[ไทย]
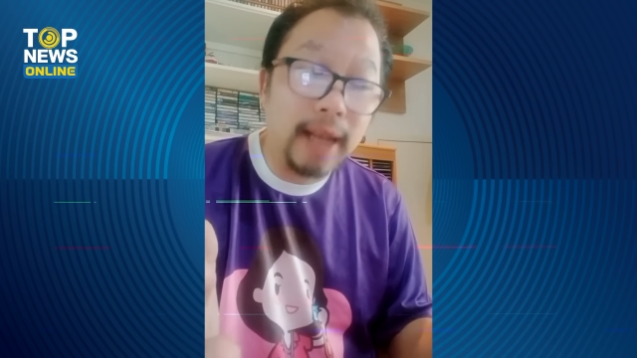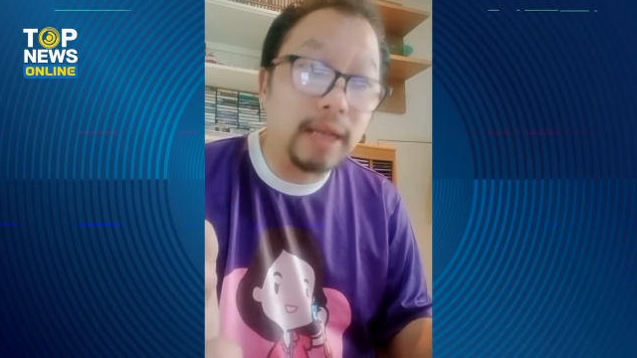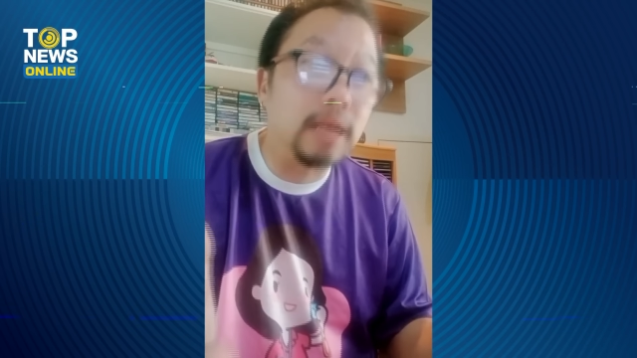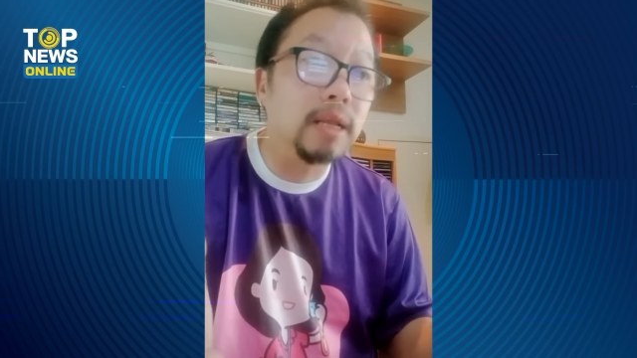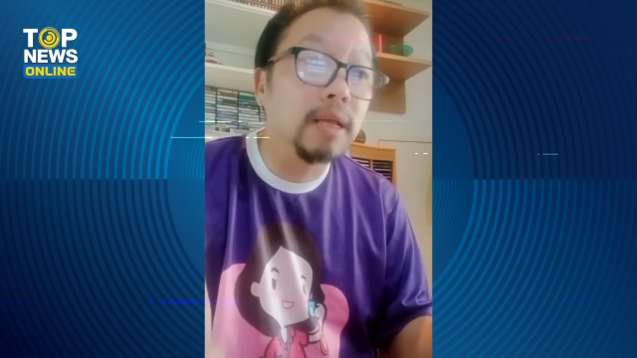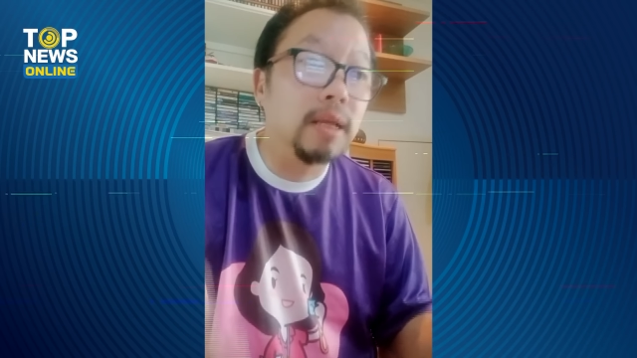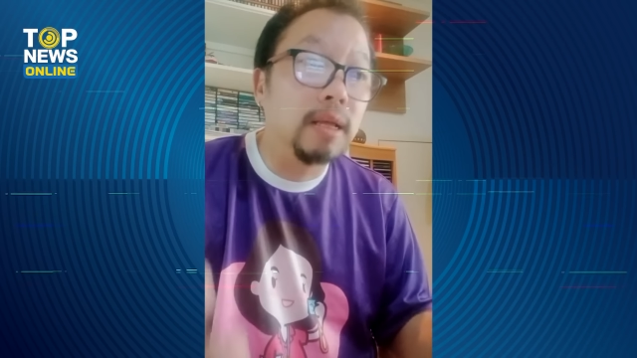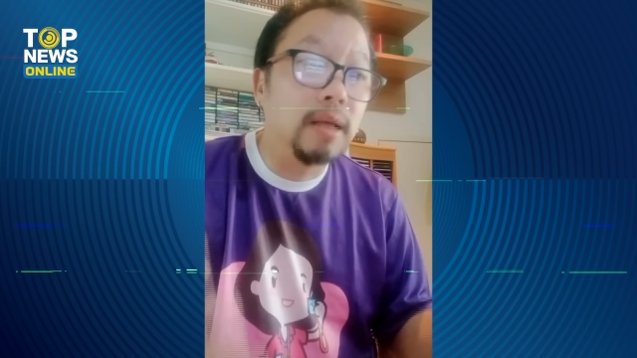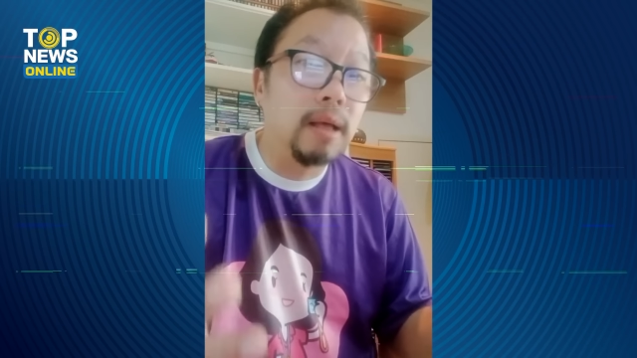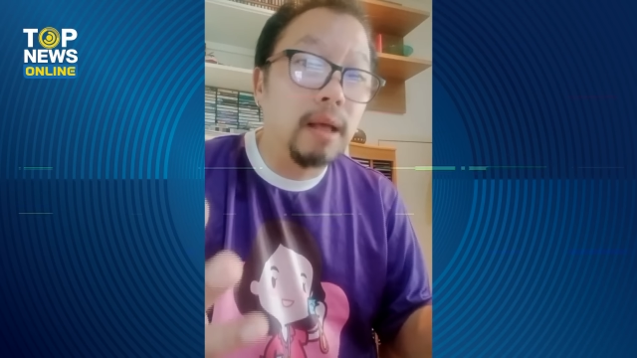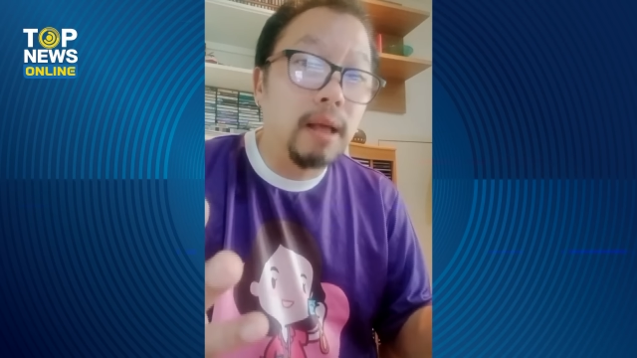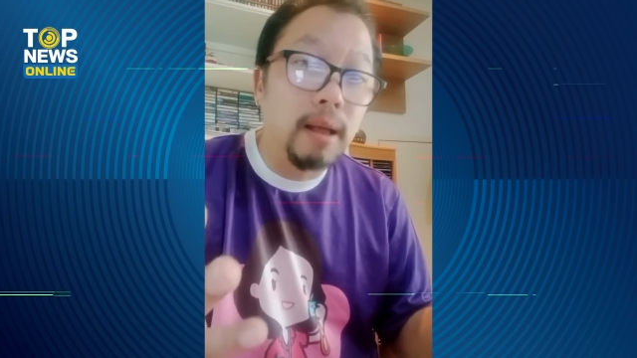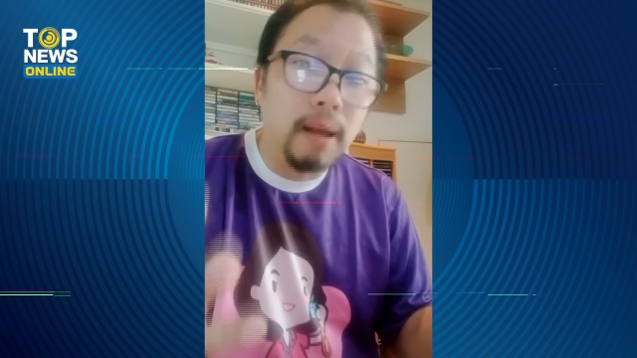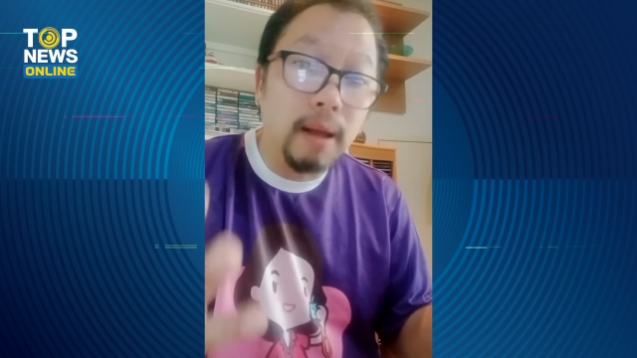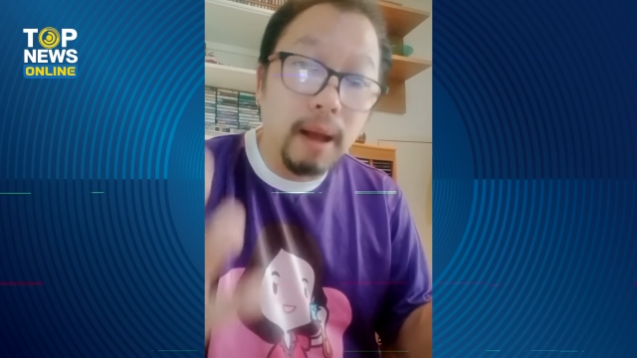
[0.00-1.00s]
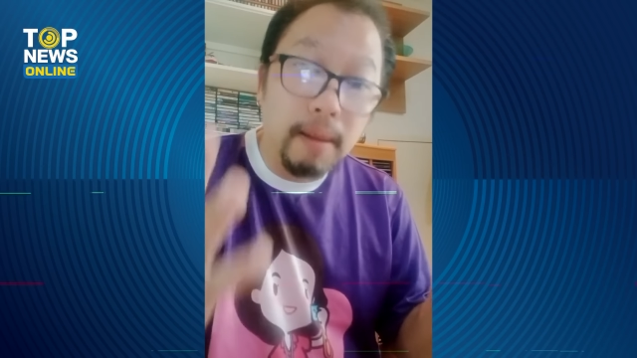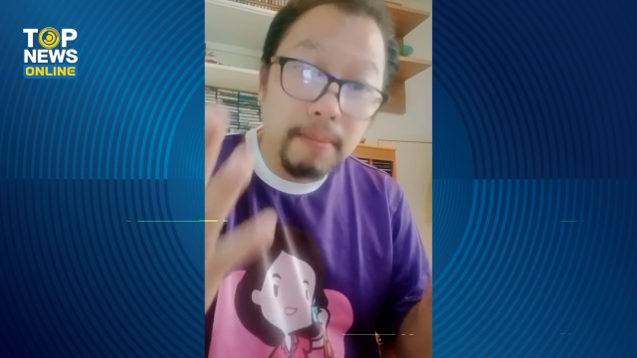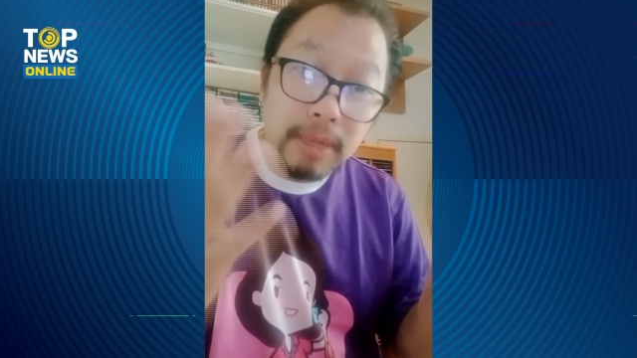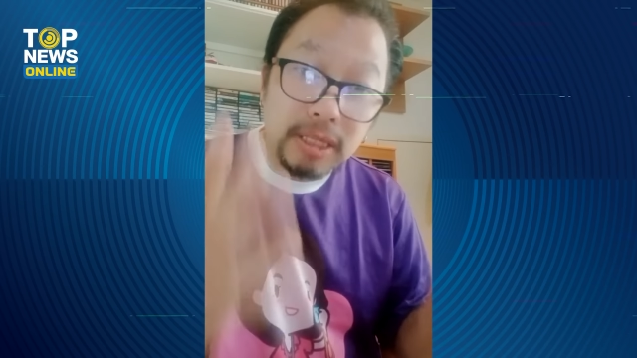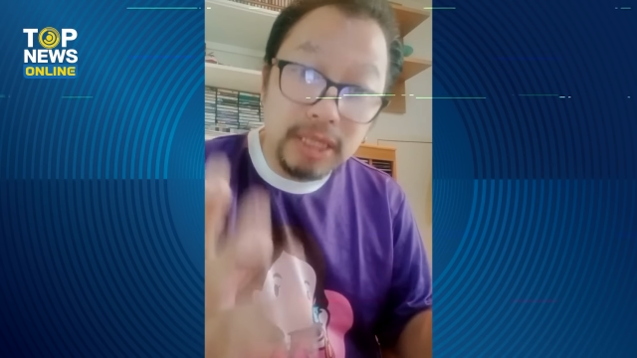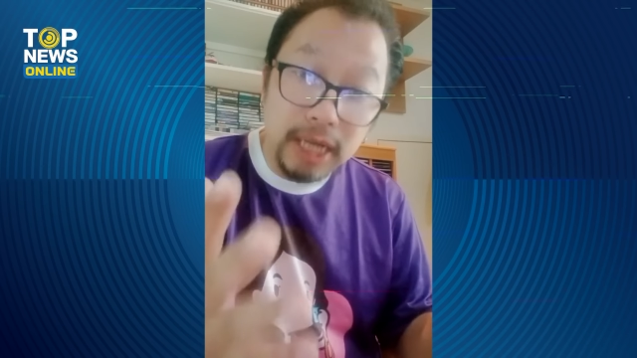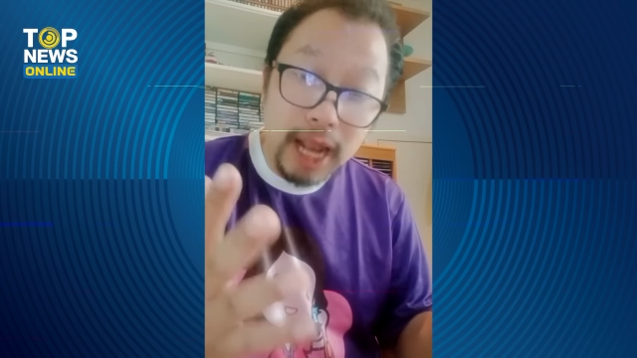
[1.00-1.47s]
รห
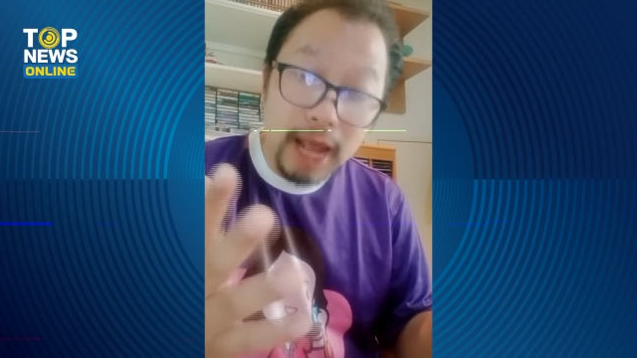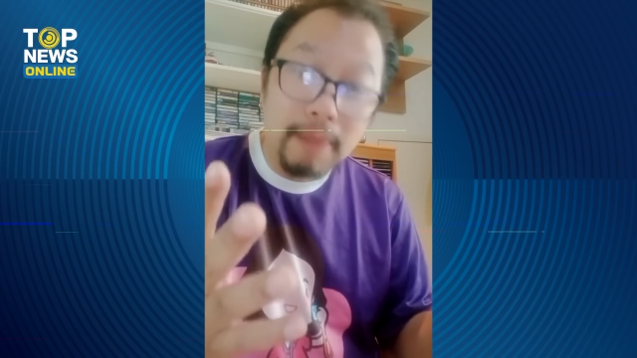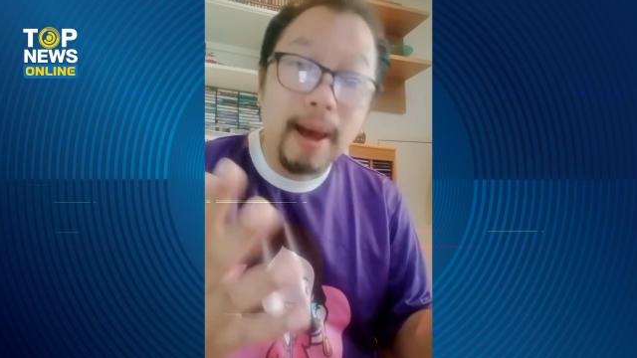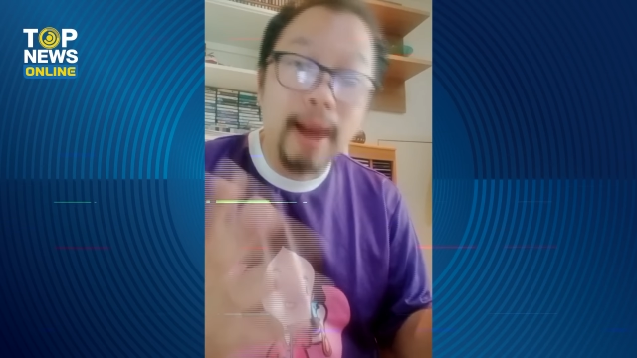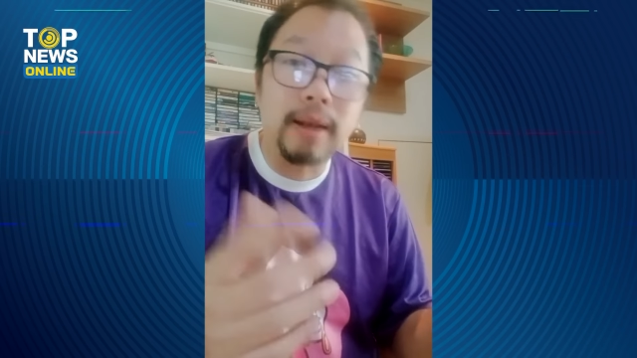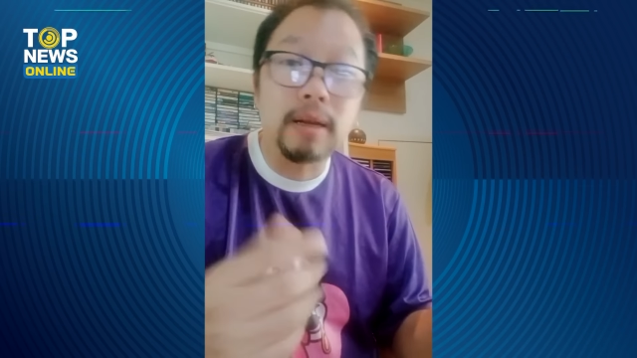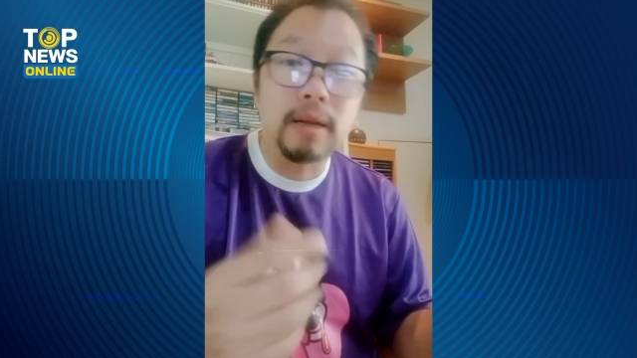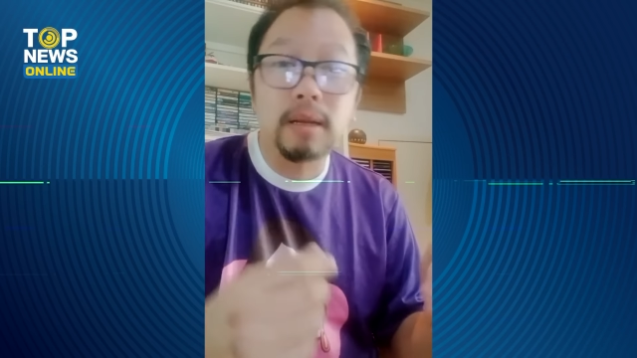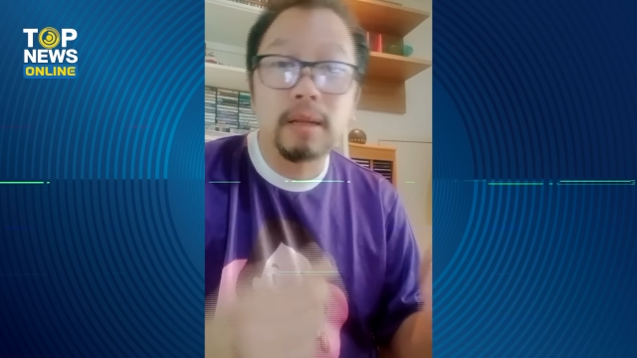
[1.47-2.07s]
มิ่นสถาบัน